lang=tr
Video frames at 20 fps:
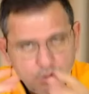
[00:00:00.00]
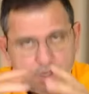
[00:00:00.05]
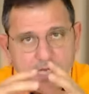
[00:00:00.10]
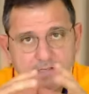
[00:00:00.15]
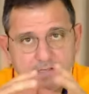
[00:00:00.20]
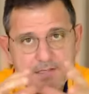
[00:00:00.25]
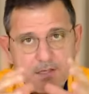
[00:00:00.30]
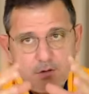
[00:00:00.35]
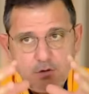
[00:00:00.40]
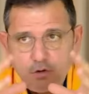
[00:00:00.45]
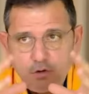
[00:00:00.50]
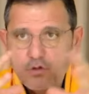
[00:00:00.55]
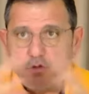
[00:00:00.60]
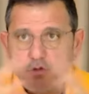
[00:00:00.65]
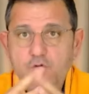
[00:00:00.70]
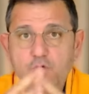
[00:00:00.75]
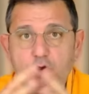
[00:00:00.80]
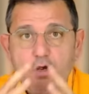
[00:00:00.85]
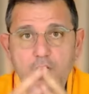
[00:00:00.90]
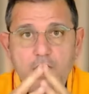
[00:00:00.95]

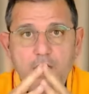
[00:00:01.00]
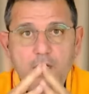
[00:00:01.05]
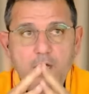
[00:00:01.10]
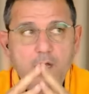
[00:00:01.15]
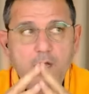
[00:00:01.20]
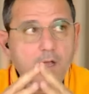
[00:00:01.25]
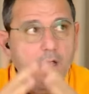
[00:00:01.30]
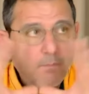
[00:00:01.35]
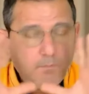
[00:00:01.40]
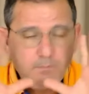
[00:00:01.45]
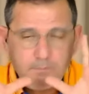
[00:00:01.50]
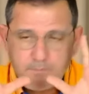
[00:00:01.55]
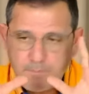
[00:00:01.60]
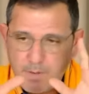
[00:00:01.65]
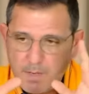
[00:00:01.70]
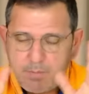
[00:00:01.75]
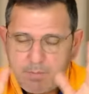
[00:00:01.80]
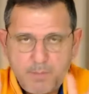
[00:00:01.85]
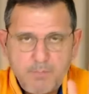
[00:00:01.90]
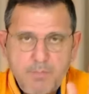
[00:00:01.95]
kastediyorsanız öyle.
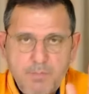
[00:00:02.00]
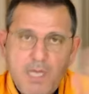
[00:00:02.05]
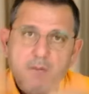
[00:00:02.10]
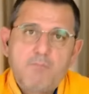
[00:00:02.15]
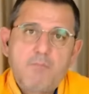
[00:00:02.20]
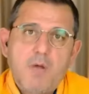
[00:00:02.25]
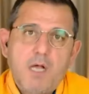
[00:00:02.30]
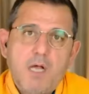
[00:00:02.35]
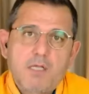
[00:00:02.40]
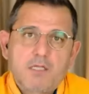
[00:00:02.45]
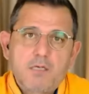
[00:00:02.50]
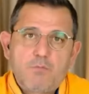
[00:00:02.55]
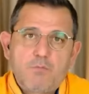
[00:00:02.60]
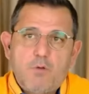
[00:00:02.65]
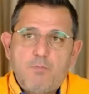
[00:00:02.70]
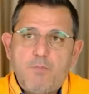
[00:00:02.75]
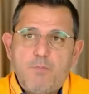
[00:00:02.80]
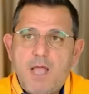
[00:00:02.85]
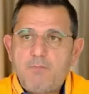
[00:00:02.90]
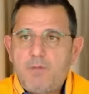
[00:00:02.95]
Be, be, benim mantığım
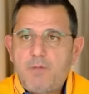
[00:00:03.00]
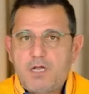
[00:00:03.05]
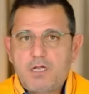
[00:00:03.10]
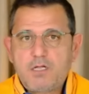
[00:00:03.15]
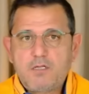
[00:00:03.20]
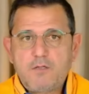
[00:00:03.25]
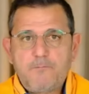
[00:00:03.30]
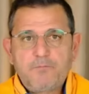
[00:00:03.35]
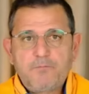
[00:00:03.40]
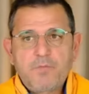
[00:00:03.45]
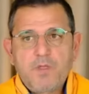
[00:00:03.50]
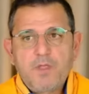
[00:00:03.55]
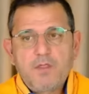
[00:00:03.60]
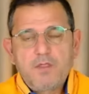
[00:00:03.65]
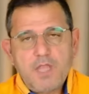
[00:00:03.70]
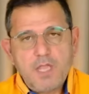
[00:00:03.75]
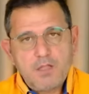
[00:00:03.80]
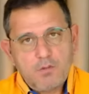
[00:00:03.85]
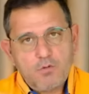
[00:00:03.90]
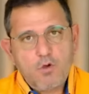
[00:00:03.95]
o. Ben bakın
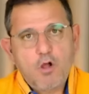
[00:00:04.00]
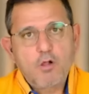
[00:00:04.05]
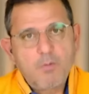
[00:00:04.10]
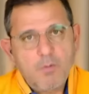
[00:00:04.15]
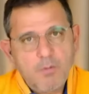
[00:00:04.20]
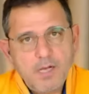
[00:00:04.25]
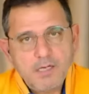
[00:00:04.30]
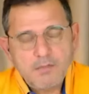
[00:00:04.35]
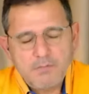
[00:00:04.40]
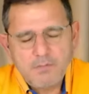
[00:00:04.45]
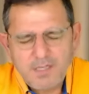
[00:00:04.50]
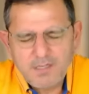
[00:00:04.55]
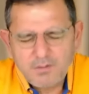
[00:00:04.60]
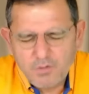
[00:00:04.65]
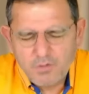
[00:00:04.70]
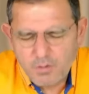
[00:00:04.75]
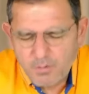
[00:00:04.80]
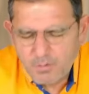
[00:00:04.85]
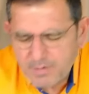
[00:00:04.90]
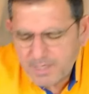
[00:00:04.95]
ne Dolmabahçe,
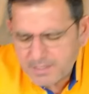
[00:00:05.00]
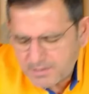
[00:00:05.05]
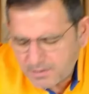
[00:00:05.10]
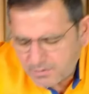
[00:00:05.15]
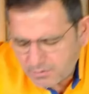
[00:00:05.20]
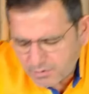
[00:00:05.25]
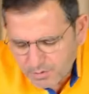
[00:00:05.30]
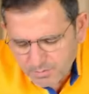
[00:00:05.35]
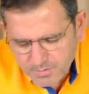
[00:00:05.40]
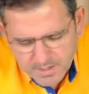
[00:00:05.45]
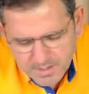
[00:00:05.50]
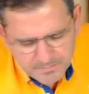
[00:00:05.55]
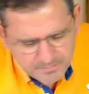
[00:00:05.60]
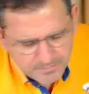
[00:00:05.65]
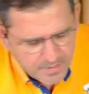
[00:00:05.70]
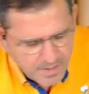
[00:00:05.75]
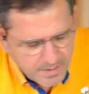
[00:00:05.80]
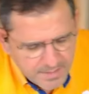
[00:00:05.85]
Dolmabahçe diyorum ya.